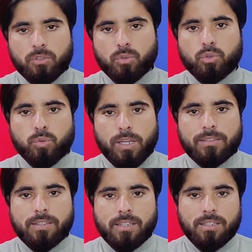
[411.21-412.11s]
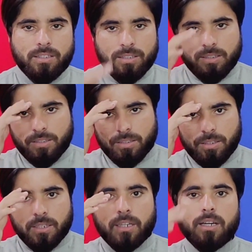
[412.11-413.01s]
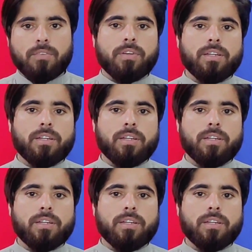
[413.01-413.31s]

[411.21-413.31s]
चूज़ वाइजली अल्लाह